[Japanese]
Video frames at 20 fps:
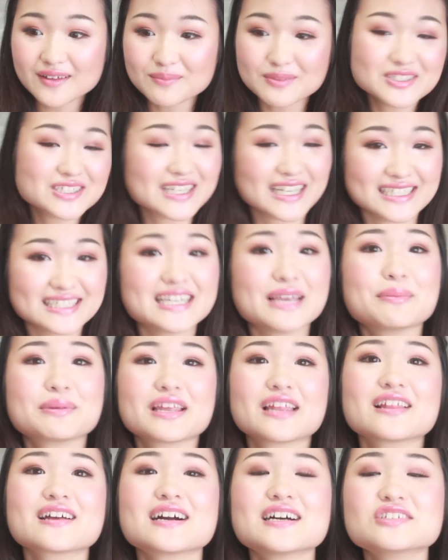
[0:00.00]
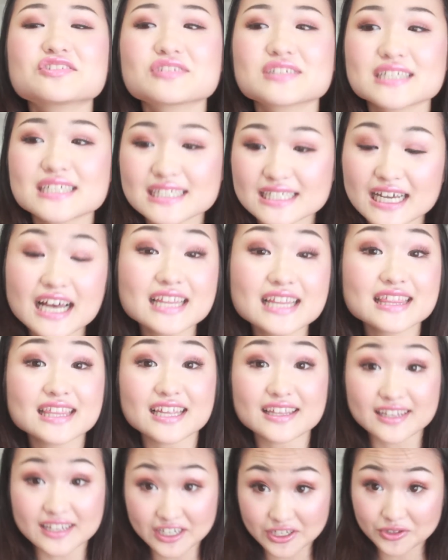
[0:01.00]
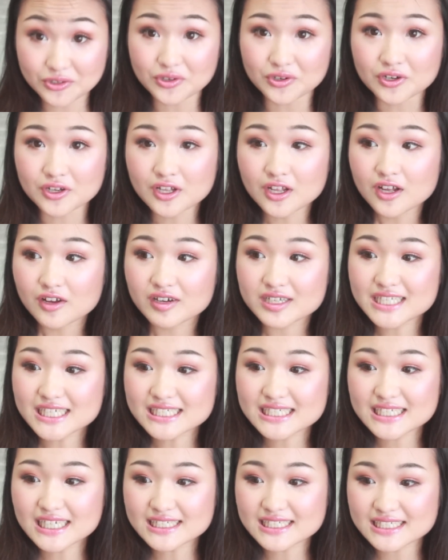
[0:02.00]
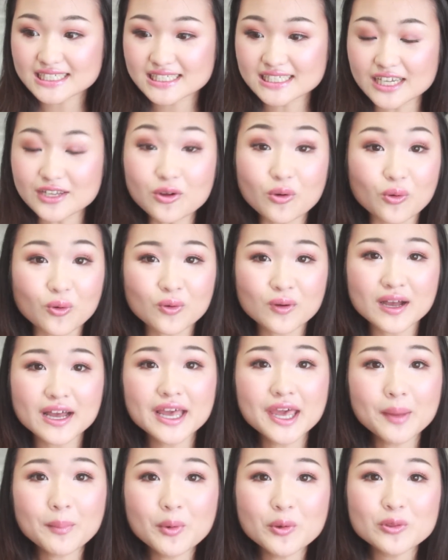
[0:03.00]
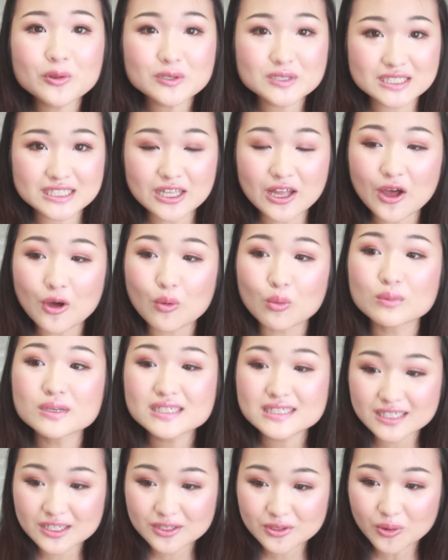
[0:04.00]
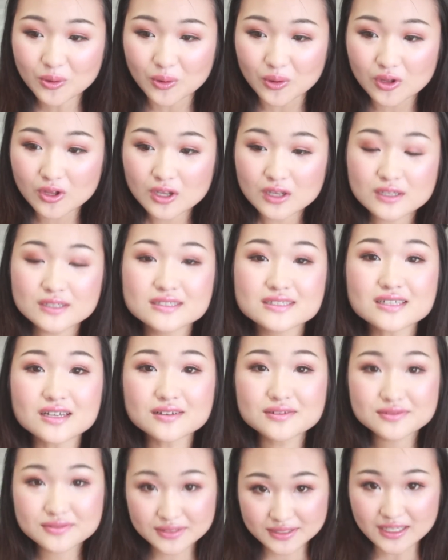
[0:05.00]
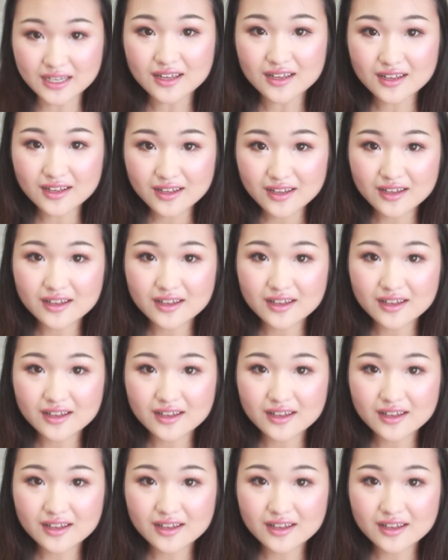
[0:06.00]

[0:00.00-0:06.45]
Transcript: もしかしてみたいな感じは全然あったんだけど私が実際にお買い物したお店のスタッフさん